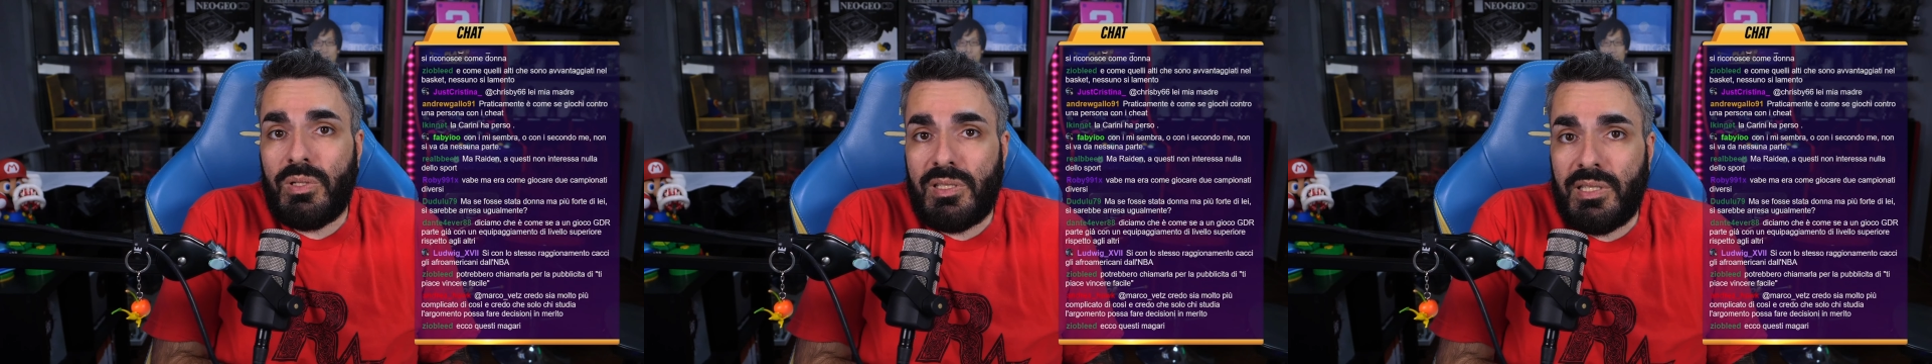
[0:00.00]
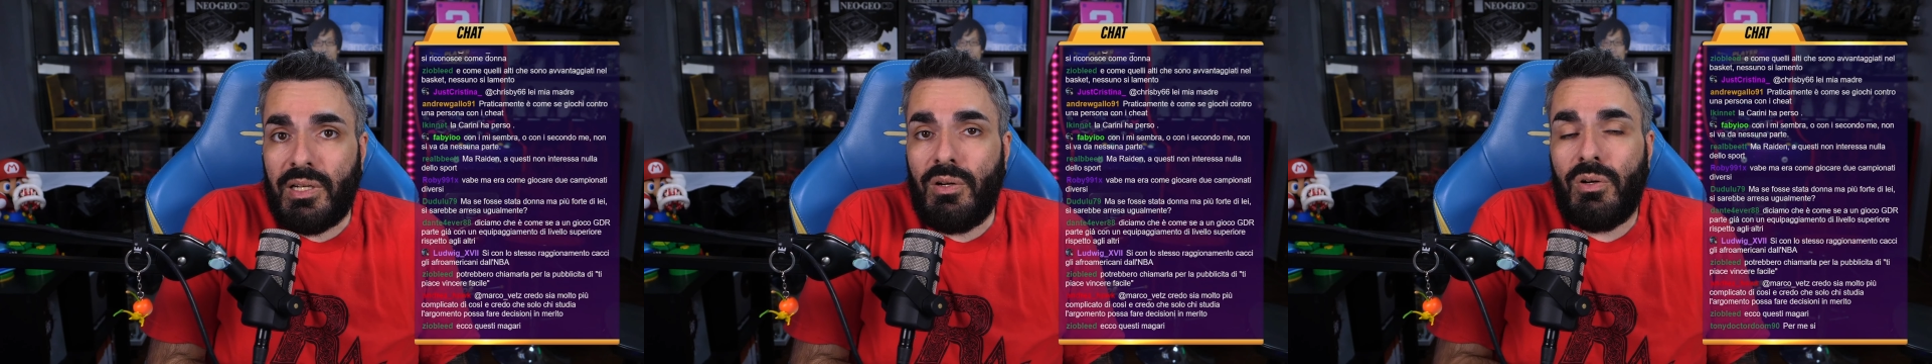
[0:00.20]

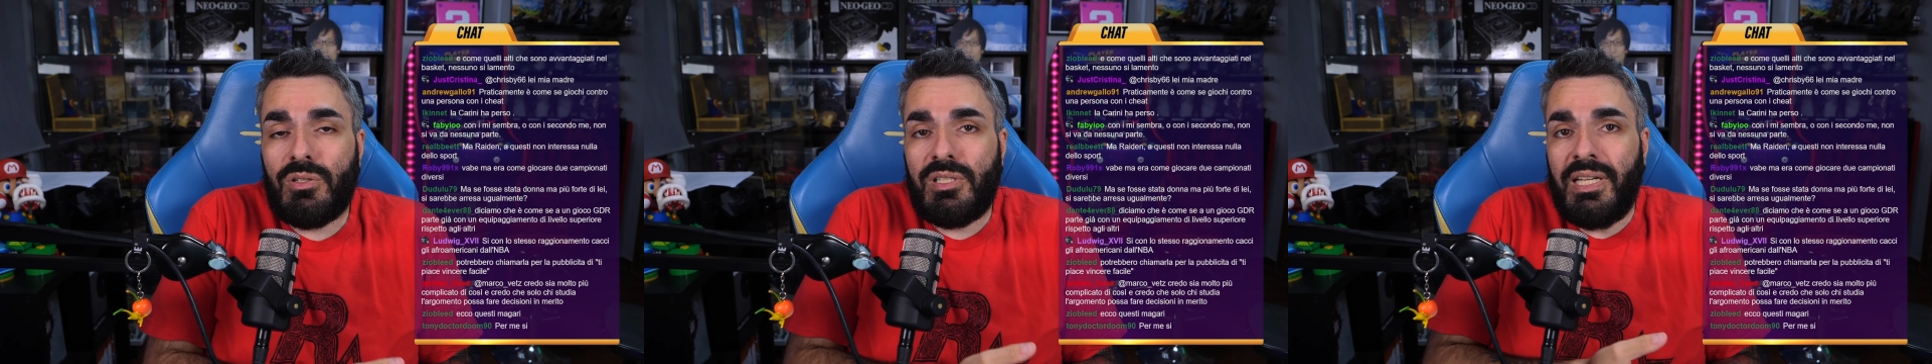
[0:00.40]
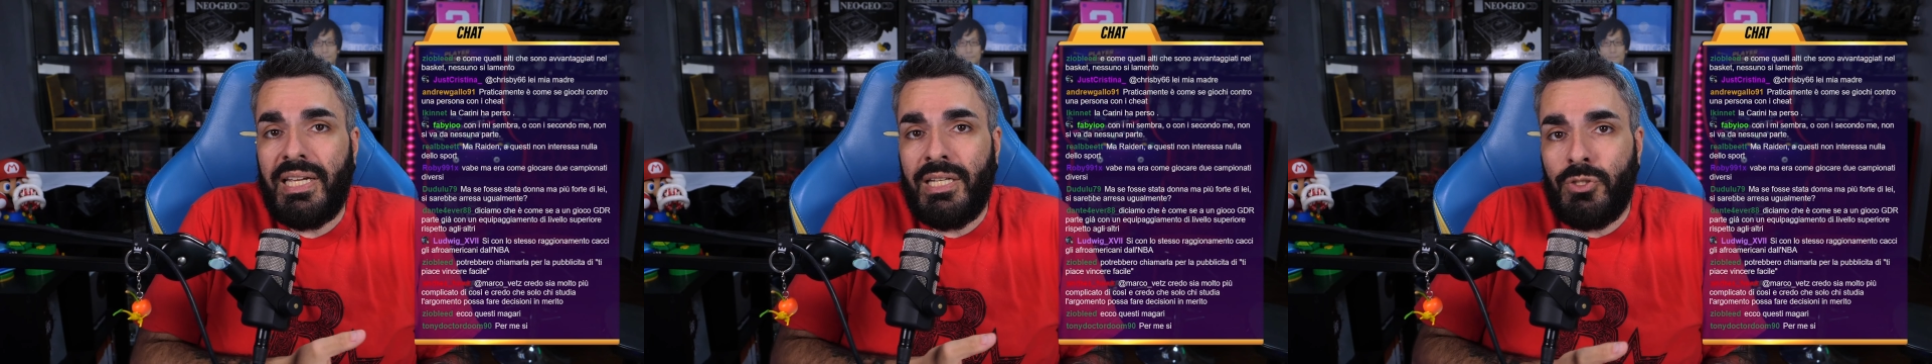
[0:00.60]
queste
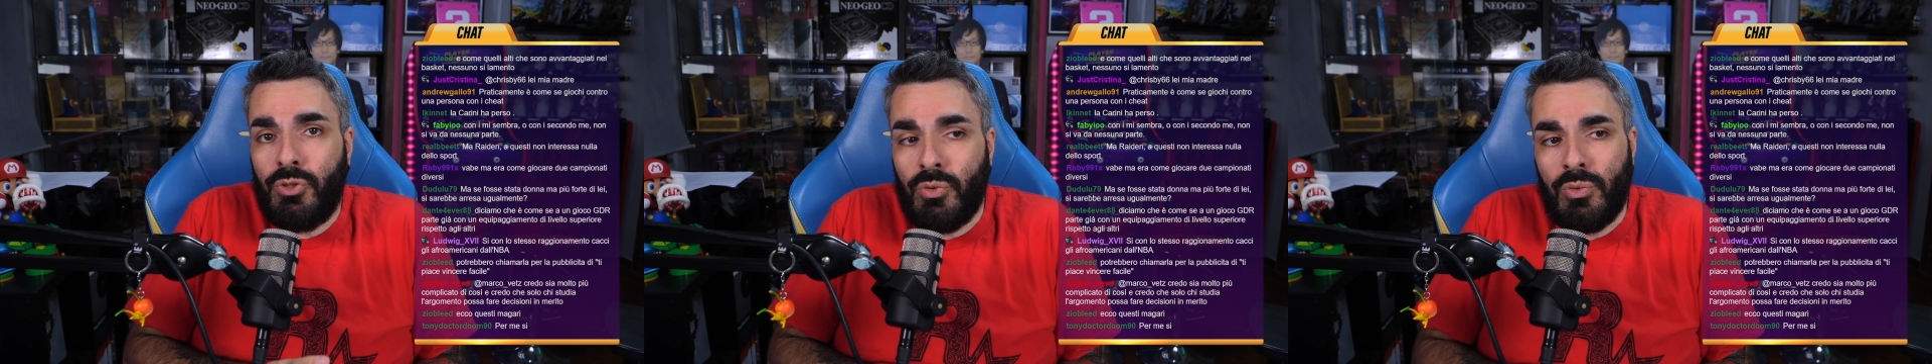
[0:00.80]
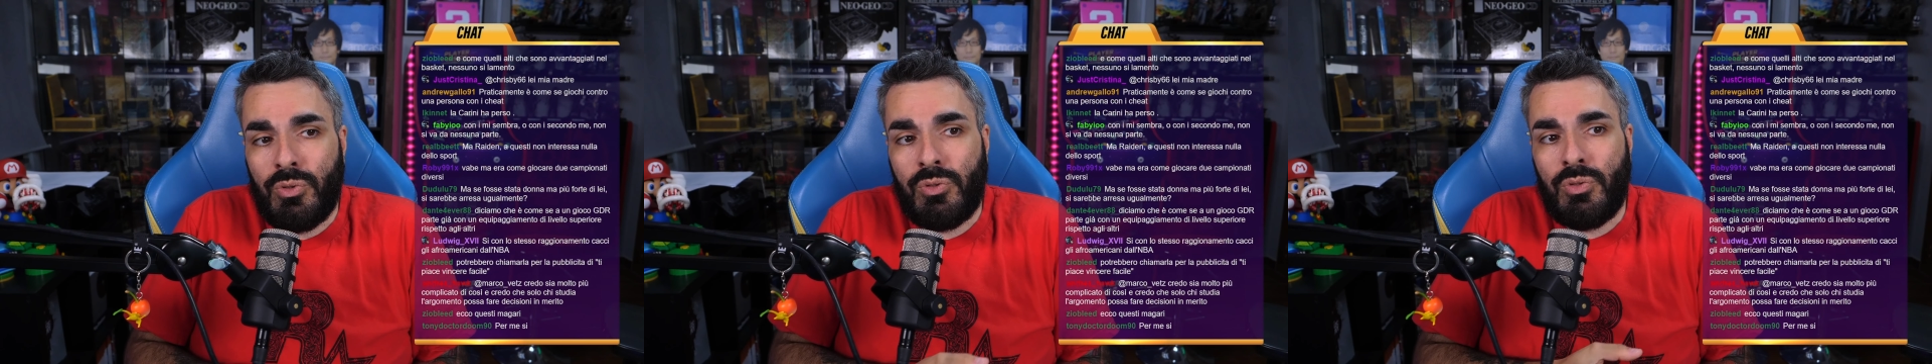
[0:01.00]
cose è
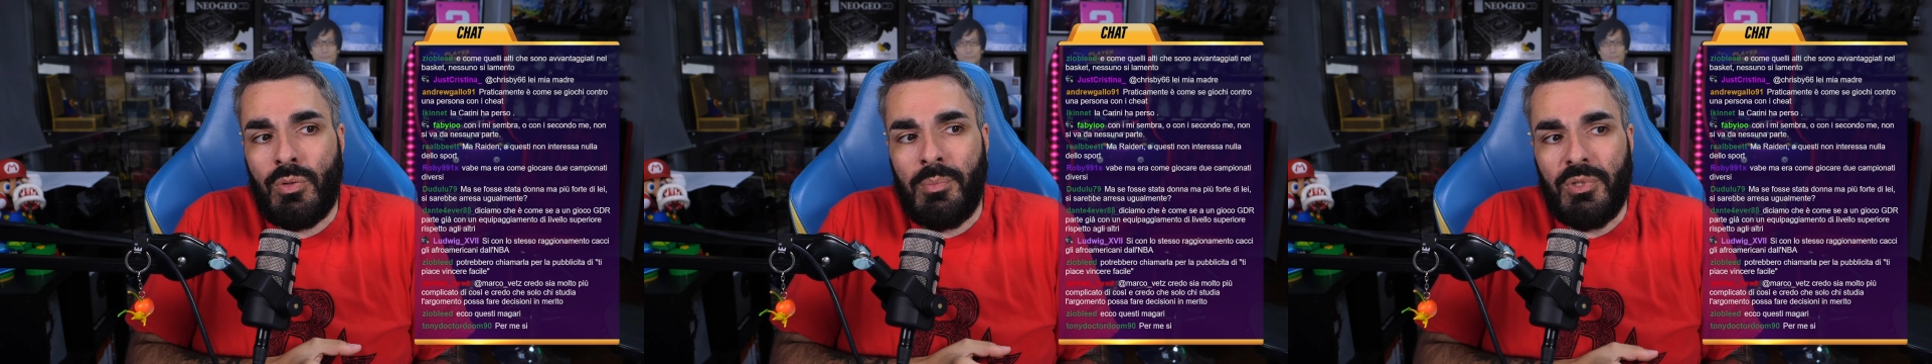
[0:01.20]
giusto